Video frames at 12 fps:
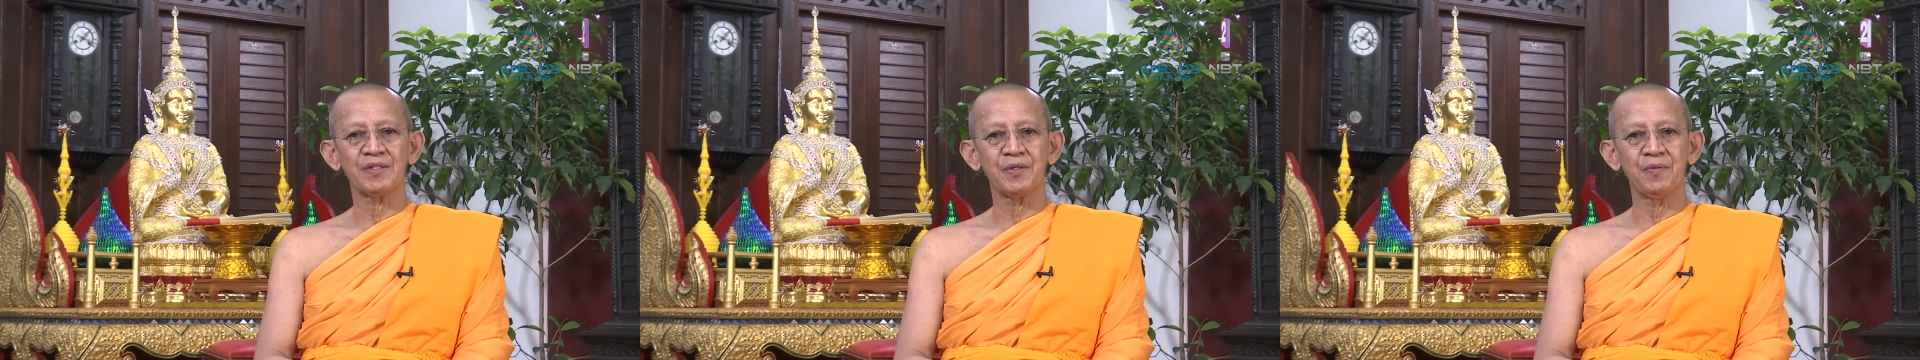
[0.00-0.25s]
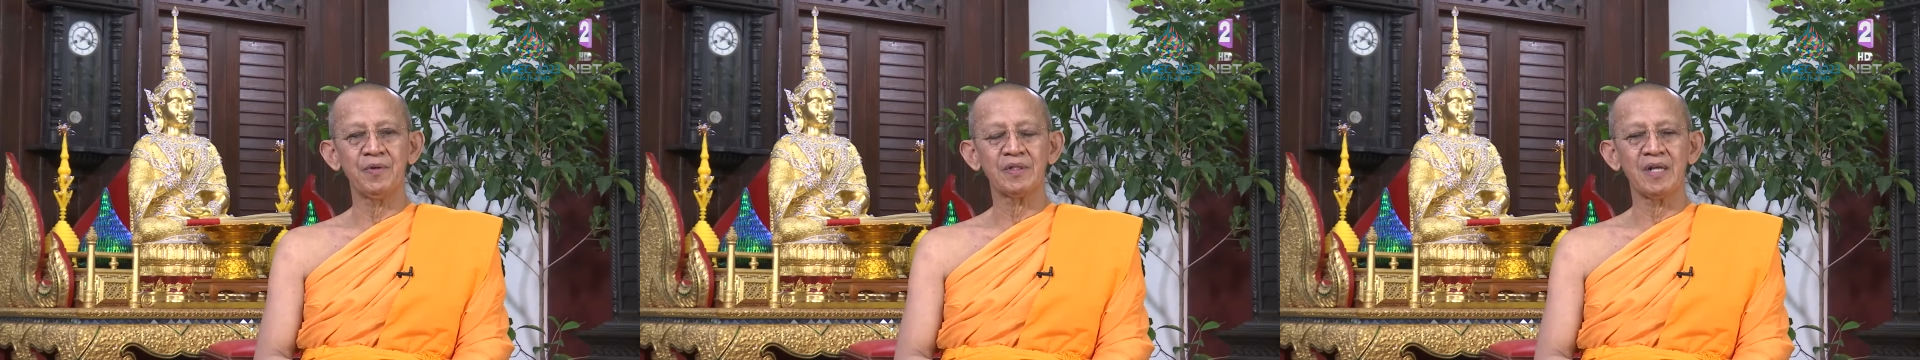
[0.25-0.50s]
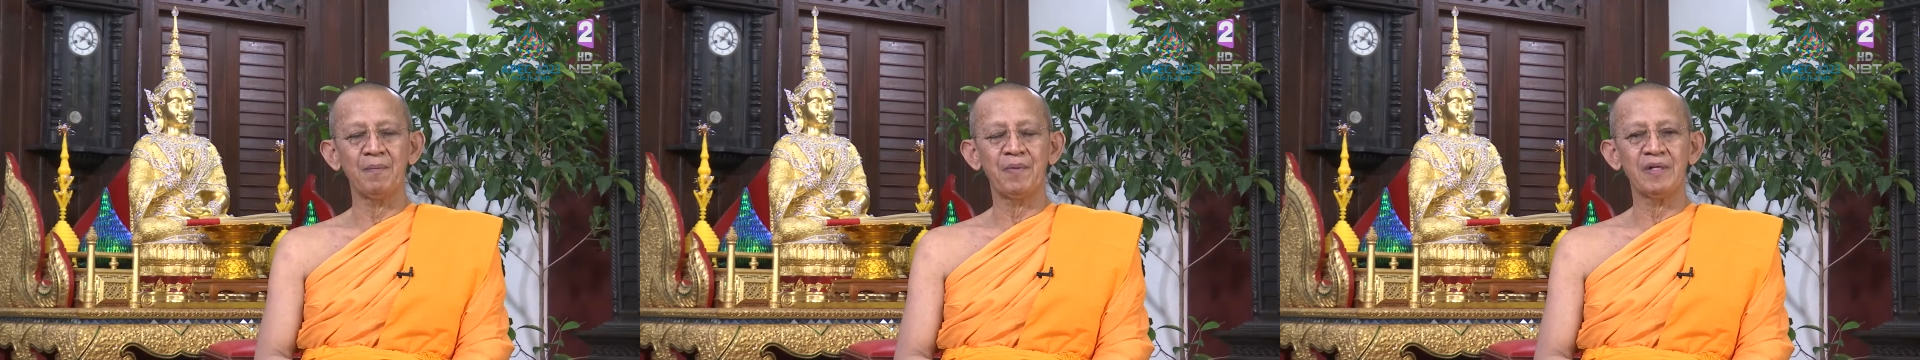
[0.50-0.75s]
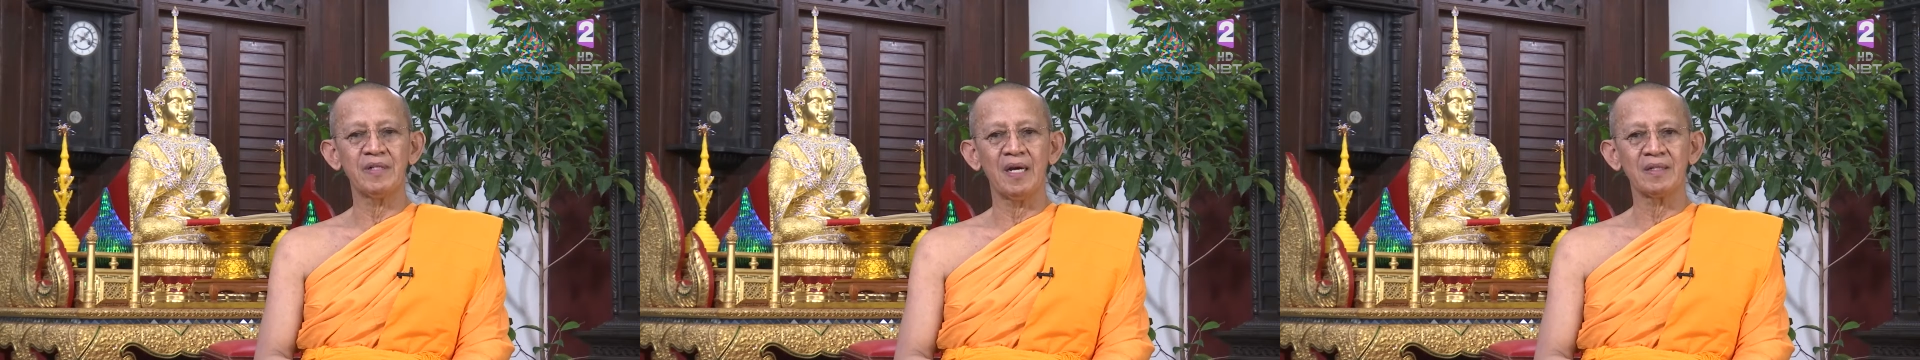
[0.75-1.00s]
ชีวิตัง
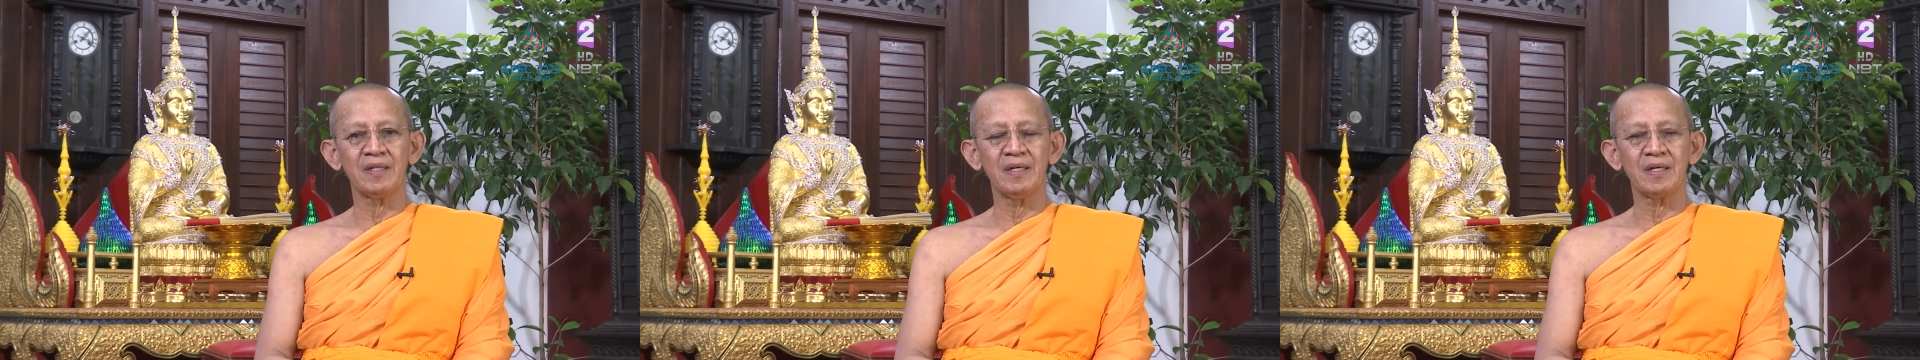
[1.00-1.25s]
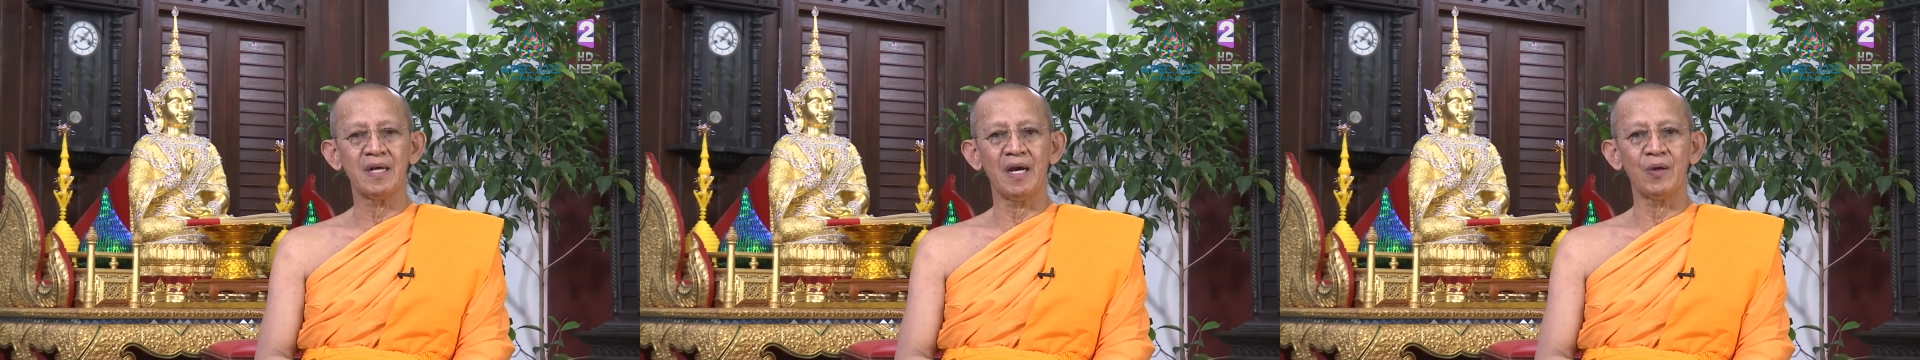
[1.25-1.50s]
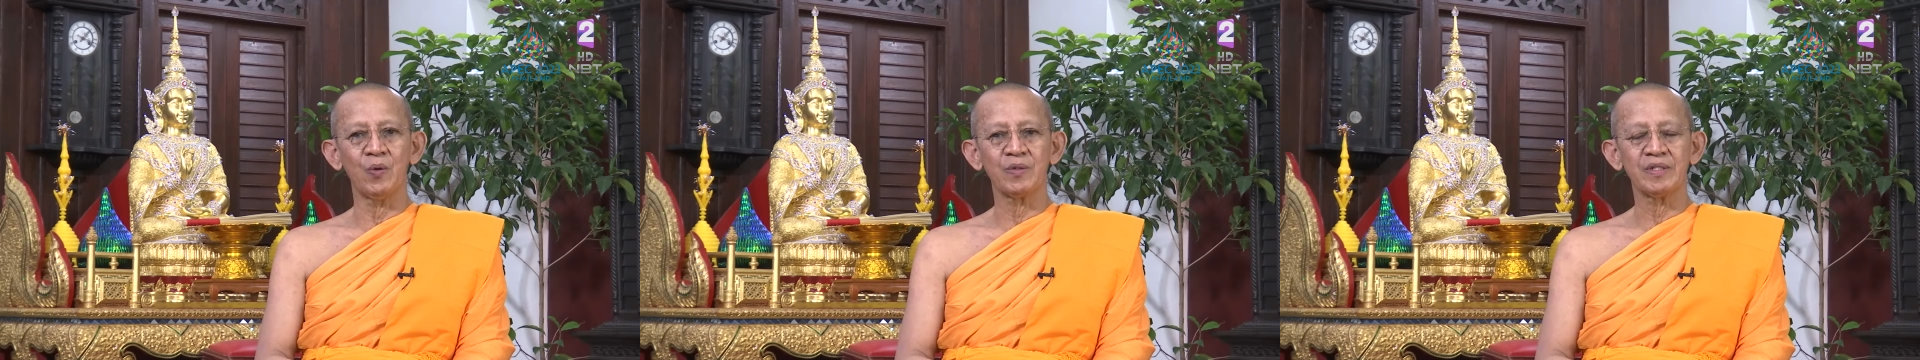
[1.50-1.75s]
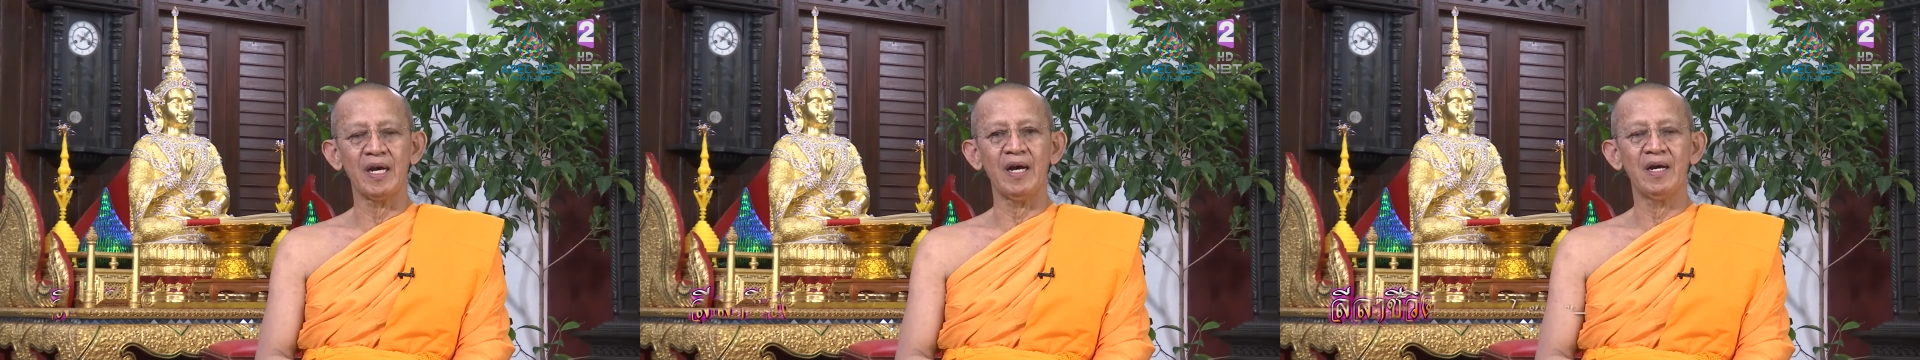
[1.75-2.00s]
พยาธิกาโล
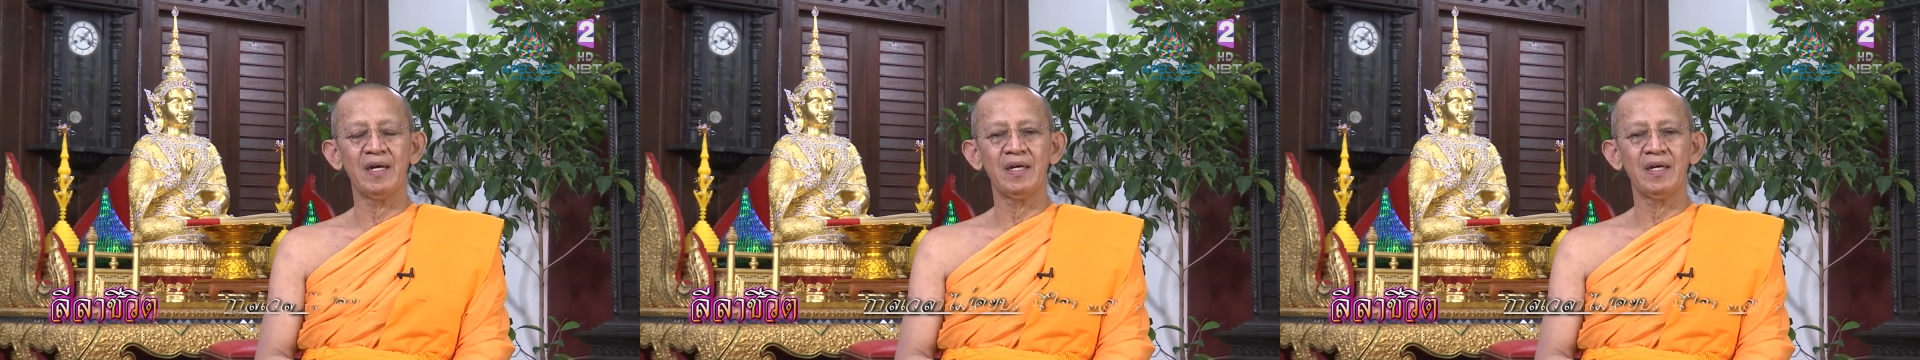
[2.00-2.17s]
จะ